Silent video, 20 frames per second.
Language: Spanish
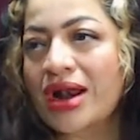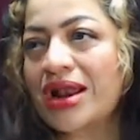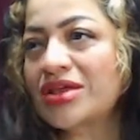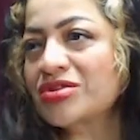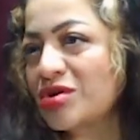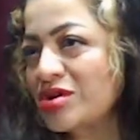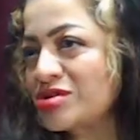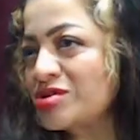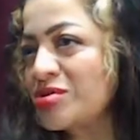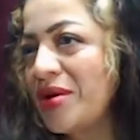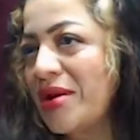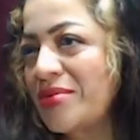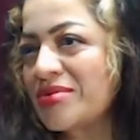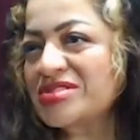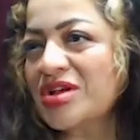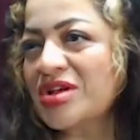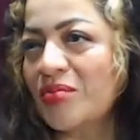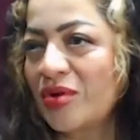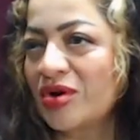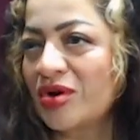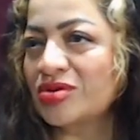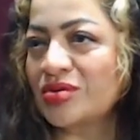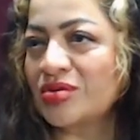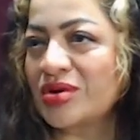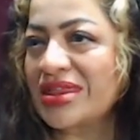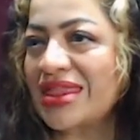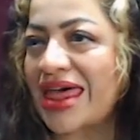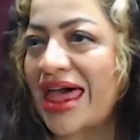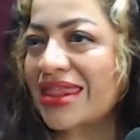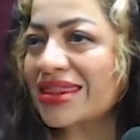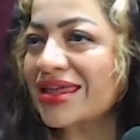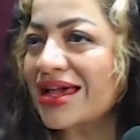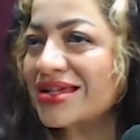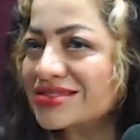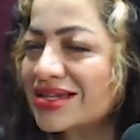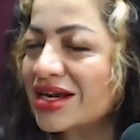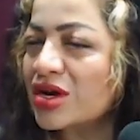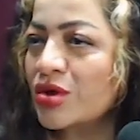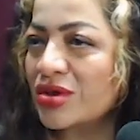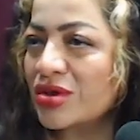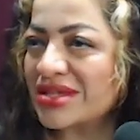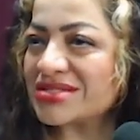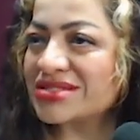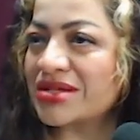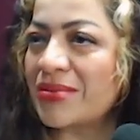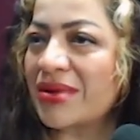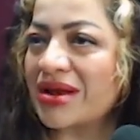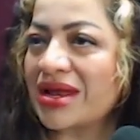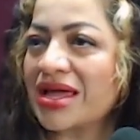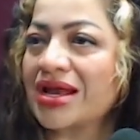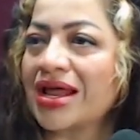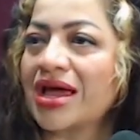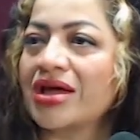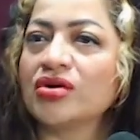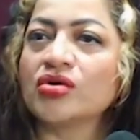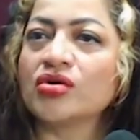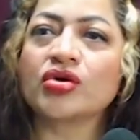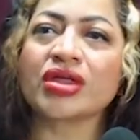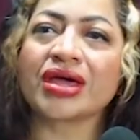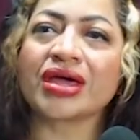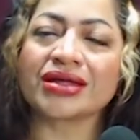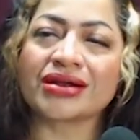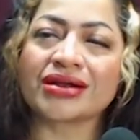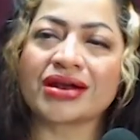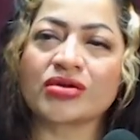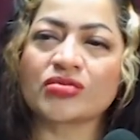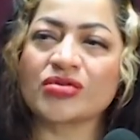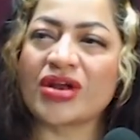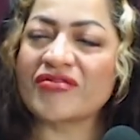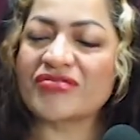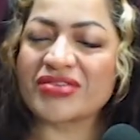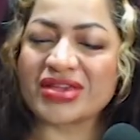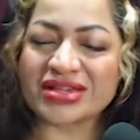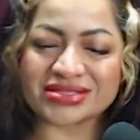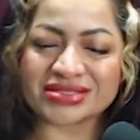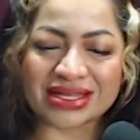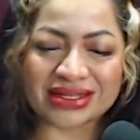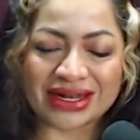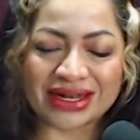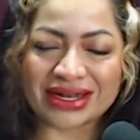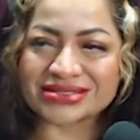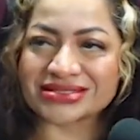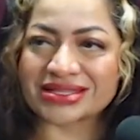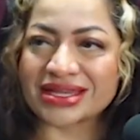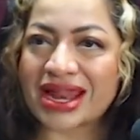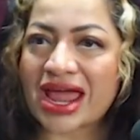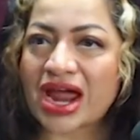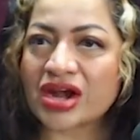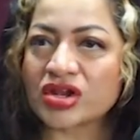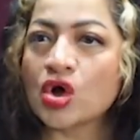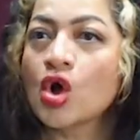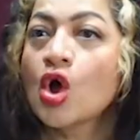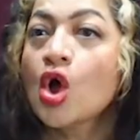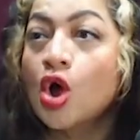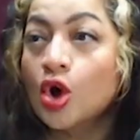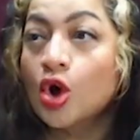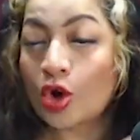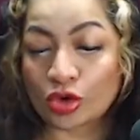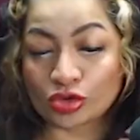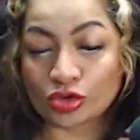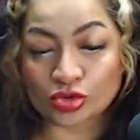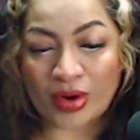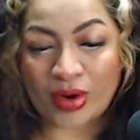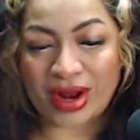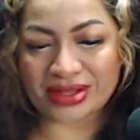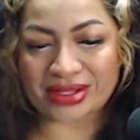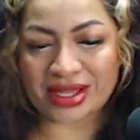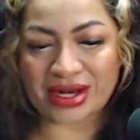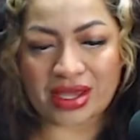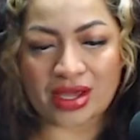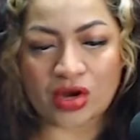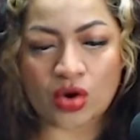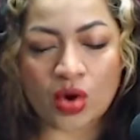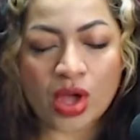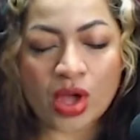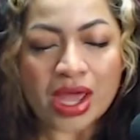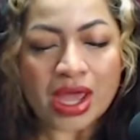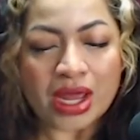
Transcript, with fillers: todos tuviéramos la oportunidad de hacerlo de esa manera, ¿no? De generar una fiesta en el escenario con tu alter ego.